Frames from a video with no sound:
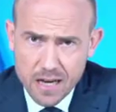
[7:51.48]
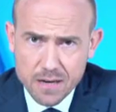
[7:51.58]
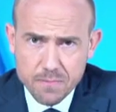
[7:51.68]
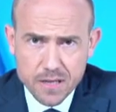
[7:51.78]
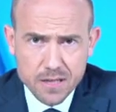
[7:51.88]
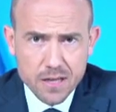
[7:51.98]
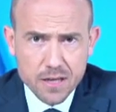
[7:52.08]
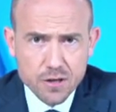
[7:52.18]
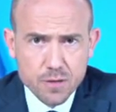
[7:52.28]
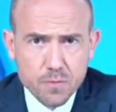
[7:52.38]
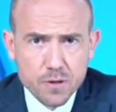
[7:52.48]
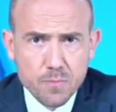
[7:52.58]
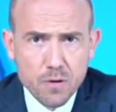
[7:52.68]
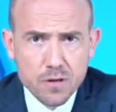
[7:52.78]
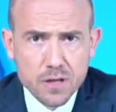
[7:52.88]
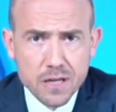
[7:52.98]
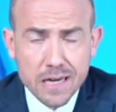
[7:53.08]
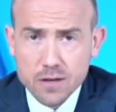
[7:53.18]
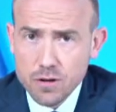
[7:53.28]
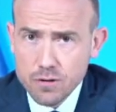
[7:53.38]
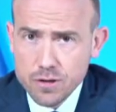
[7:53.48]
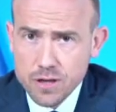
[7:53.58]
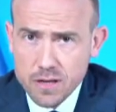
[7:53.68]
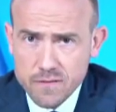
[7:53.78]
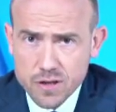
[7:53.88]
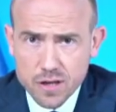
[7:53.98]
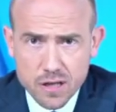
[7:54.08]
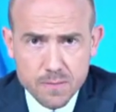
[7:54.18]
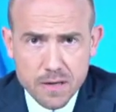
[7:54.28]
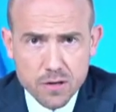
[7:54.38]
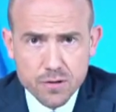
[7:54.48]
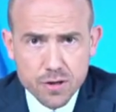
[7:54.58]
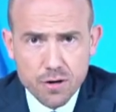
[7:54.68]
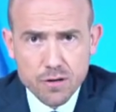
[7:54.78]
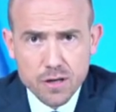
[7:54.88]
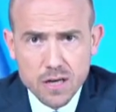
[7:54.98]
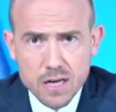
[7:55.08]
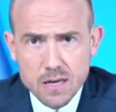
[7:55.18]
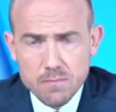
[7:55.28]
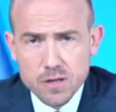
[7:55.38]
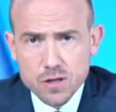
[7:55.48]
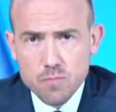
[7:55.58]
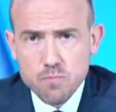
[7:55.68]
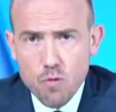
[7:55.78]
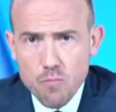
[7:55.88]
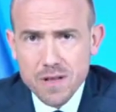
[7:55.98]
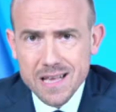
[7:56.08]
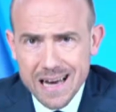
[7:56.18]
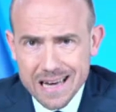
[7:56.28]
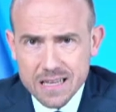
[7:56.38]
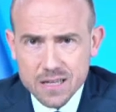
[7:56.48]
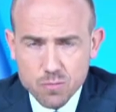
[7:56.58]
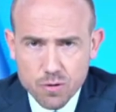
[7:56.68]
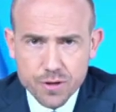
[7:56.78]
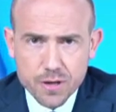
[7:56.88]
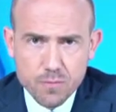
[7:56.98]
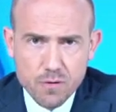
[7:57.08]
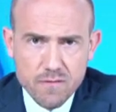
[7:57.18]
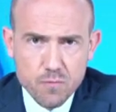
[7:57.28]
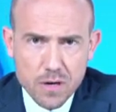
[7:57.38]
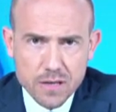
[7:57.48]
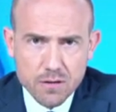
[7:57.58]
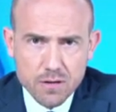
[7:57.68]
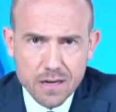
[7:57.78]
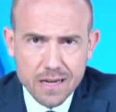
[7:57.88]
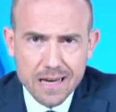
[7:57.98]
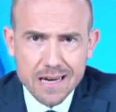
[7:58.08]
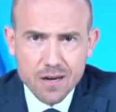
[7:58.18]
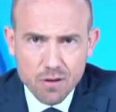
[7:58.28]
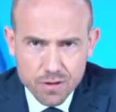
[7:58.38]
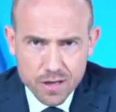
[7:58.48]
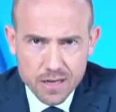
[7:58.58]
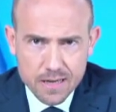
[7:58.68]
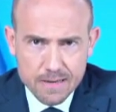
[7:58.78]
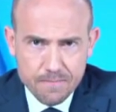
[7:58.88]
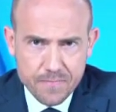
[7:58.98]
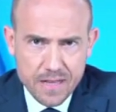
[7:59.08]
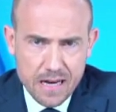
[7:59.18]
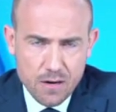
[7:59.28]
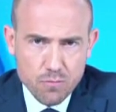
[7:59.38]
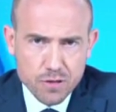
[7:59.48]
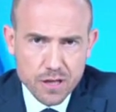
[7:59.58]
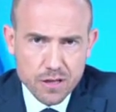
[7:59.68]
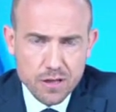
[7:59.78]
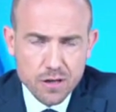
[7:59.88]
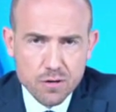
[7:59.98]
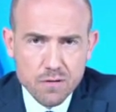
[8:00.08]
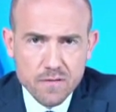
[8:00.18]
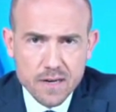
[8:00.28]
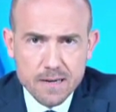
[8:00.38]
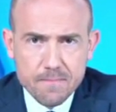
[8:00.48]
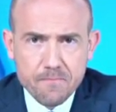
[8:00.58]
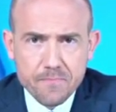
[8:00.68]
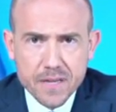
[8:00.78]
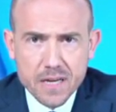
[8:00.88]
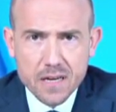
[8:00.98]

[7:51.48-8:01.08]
Prezydenta Rzeczpospolitej. Jak donosi Najwyższa Izba Kontroli, blisko pół miliarda złotych było wypłacone na nagrody dla urzędników w